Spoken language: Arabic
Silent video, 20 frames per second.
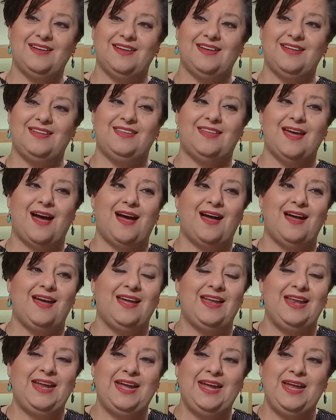دا
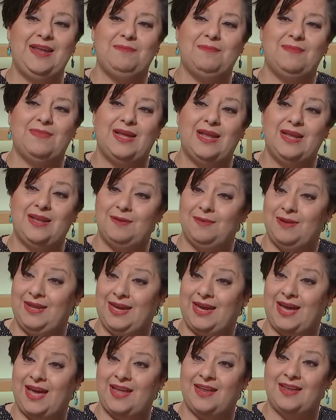العلم
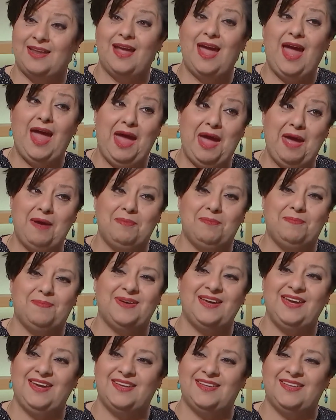اللي كان حاب
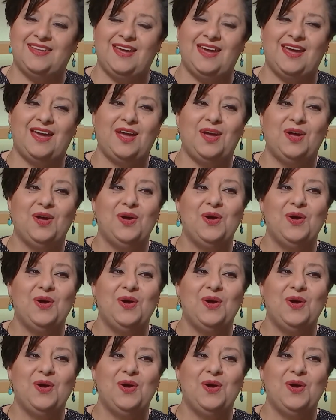يديه